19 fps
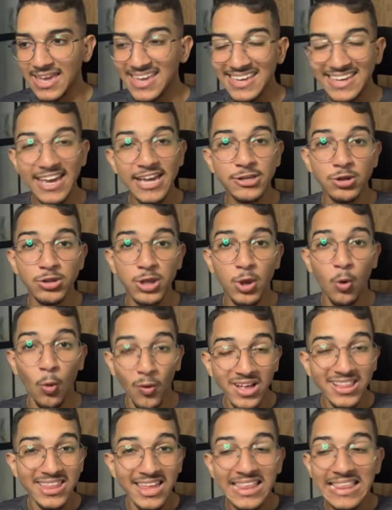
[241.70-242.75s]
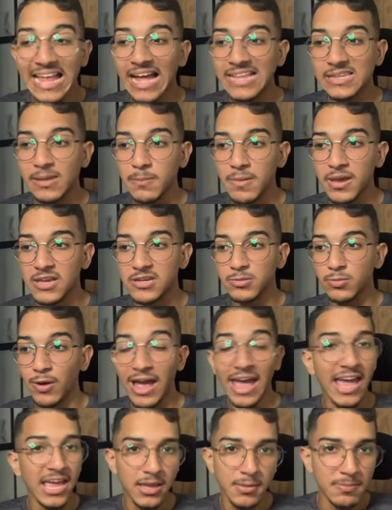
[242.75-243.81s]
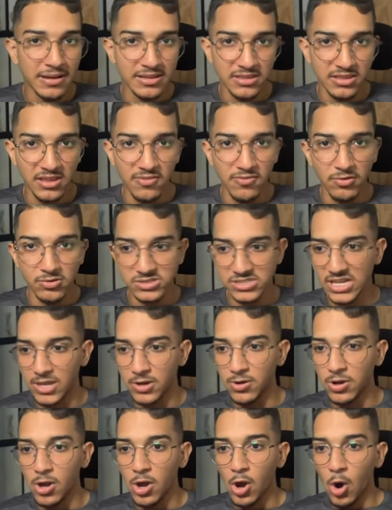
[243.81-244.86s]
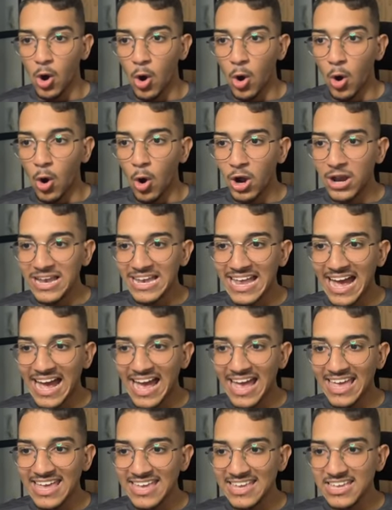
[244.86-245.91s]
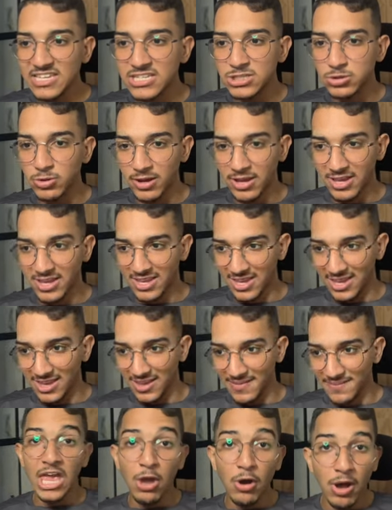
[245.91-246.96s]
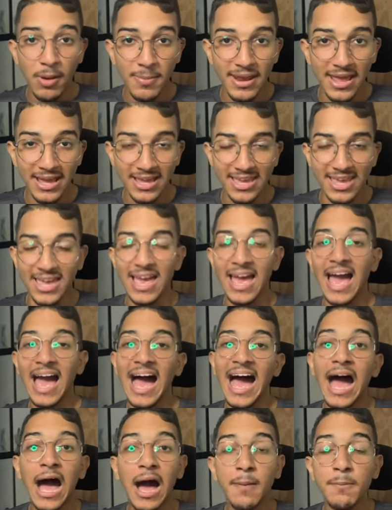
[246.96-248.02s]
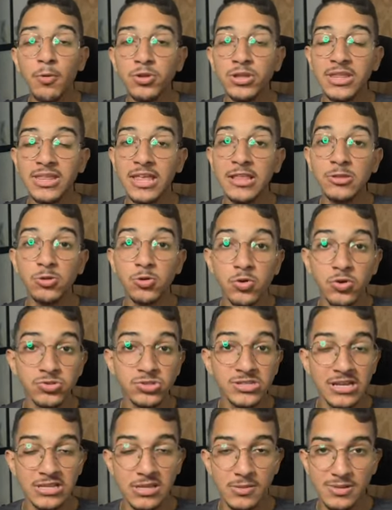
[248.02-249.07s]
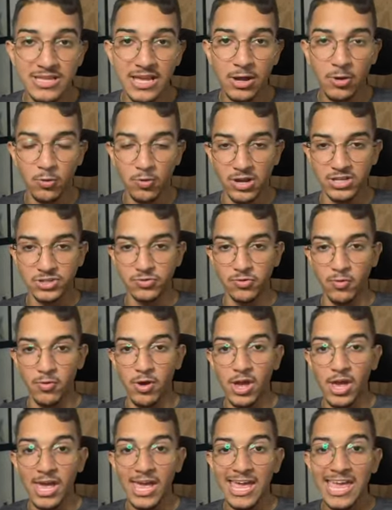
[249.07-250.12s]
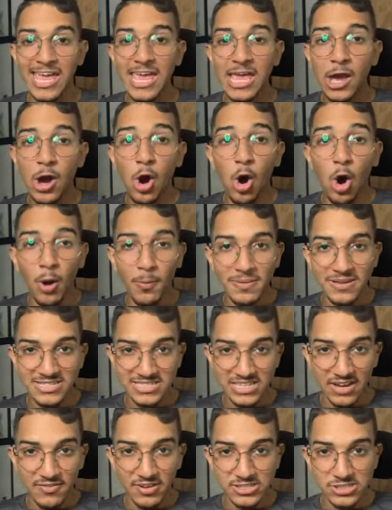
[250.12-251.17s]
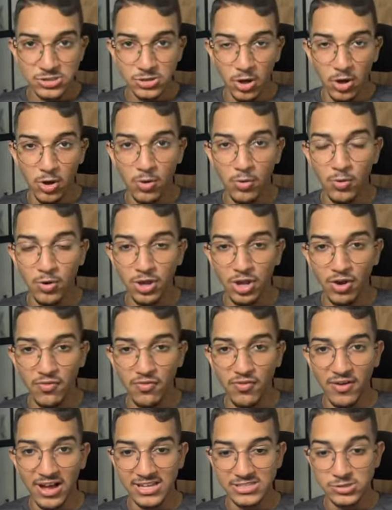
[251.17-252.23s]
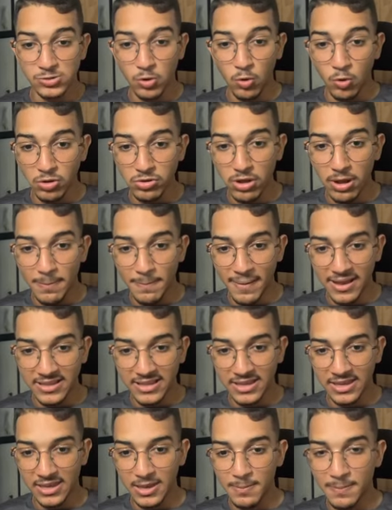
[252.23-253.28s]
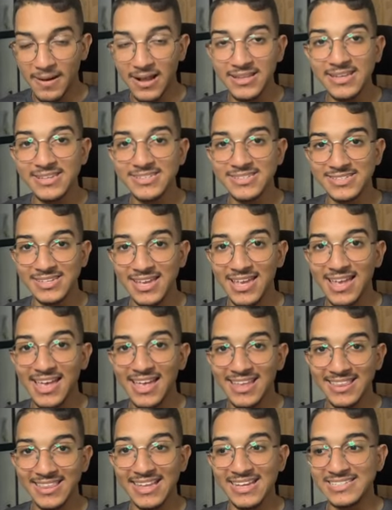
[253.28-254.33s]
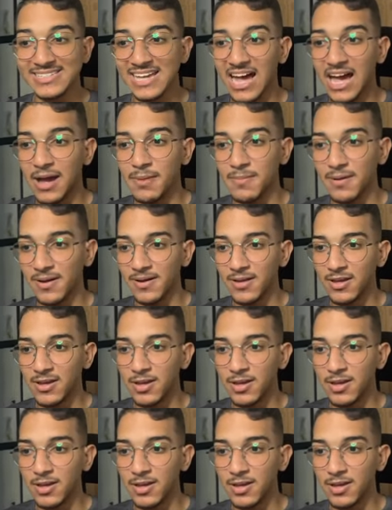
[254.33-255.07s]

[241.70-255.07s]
em questão de quantidade mesmo, é imbatível, sério. Olha isso aqui. Eu abri aqui a aba onde tem todos os animes da Crunchyroll. E observa só o que eu faço quando eu aperto aqui para descer nessa aba.